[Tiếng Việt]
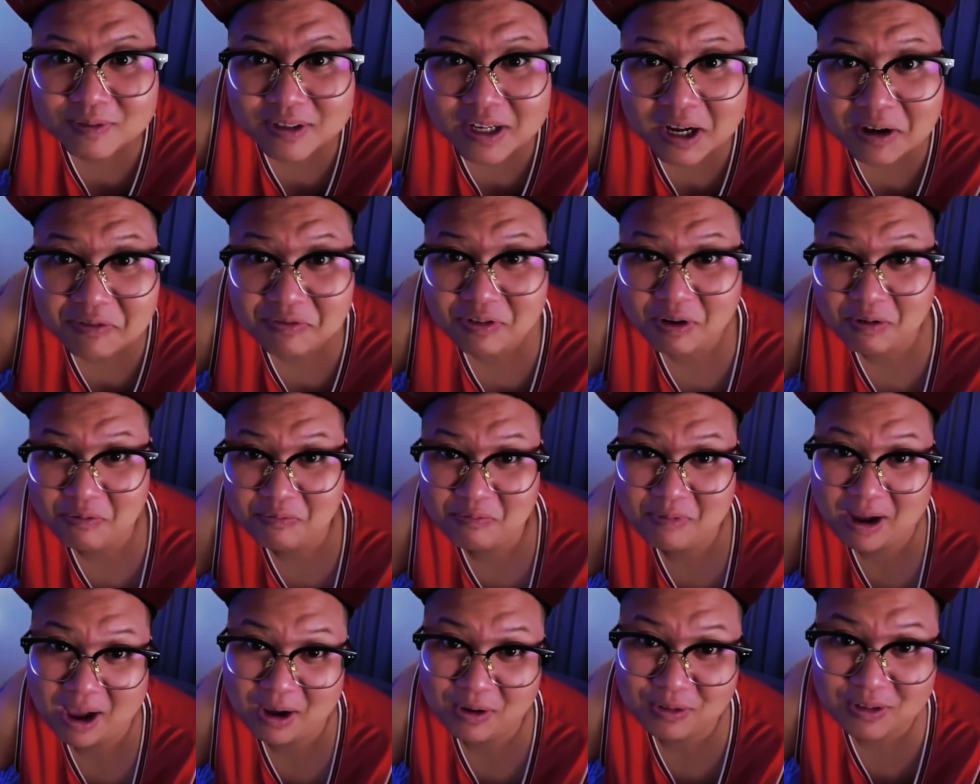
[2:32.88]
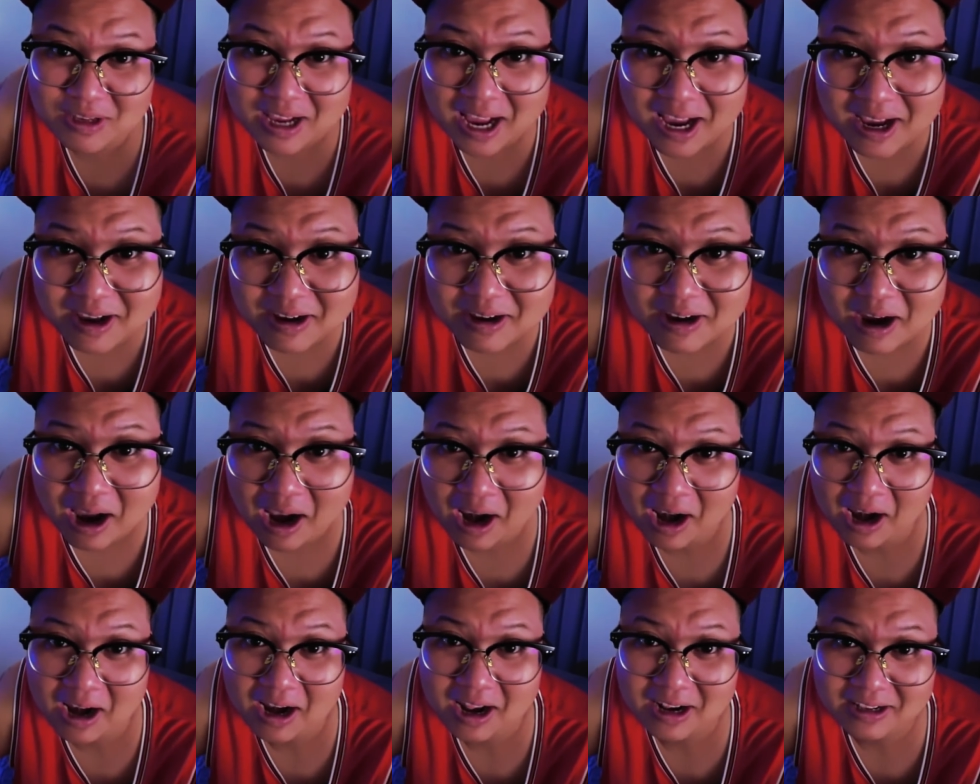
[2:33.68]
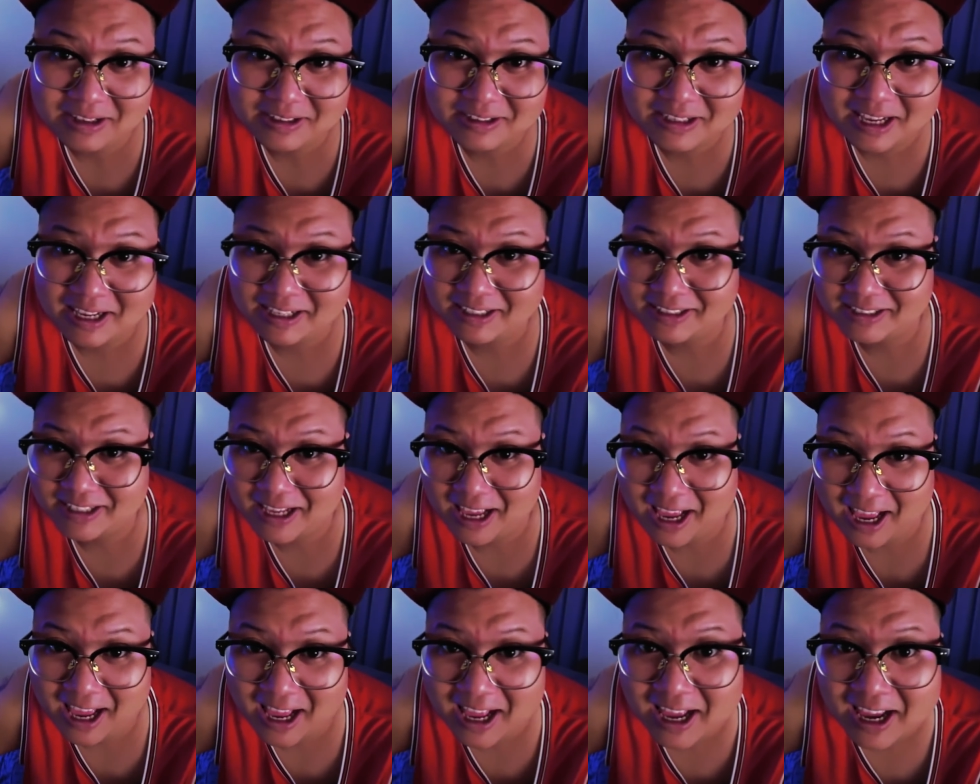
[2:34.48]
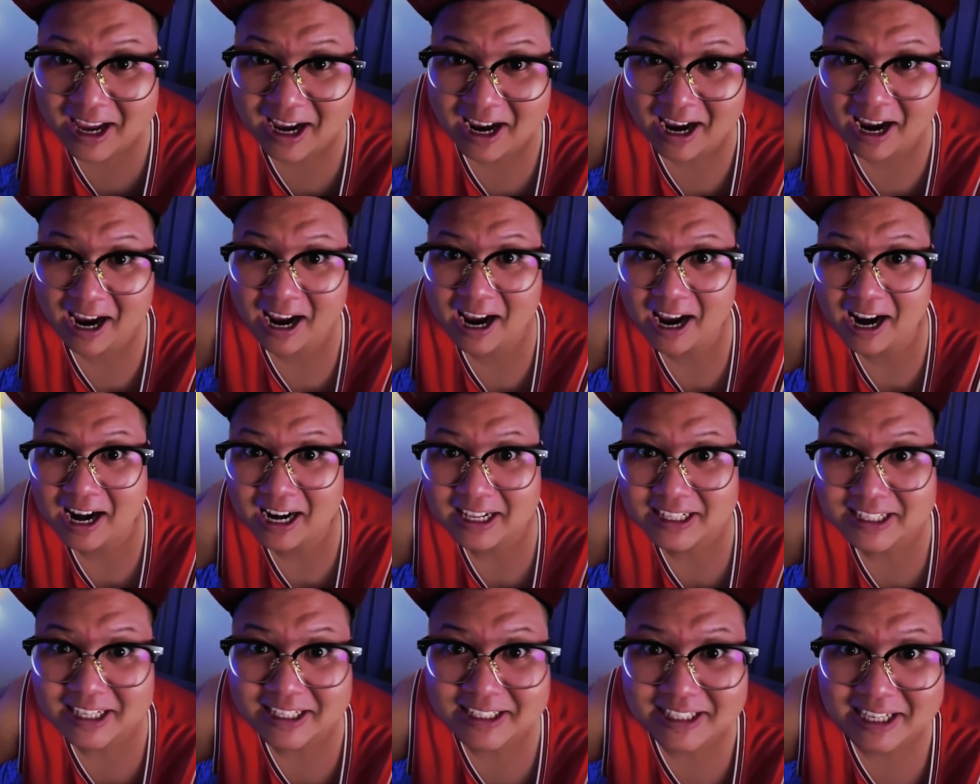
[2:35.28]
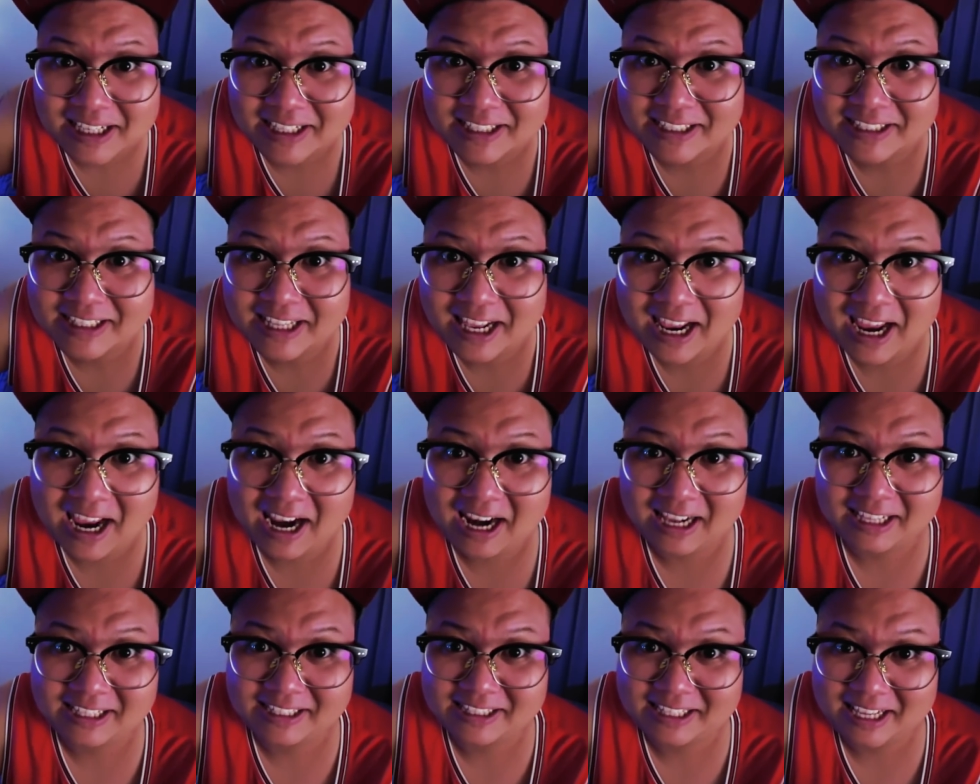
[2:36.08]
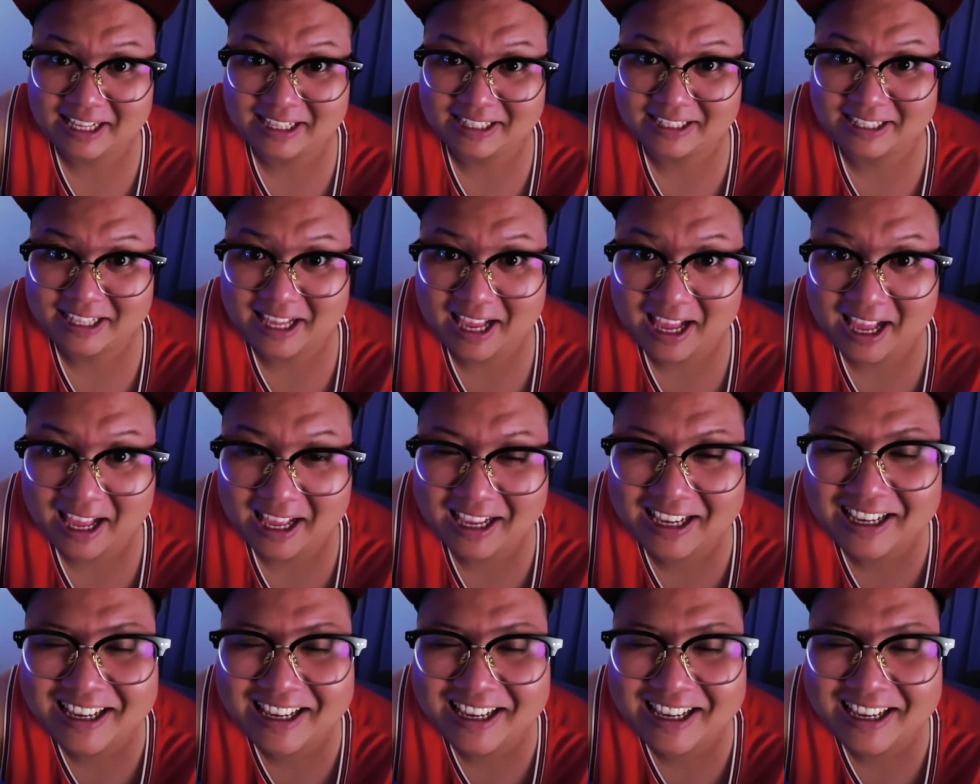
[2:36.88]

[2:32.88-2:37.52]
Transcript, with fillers: căn phòng ma của thái à ta ta à ta ta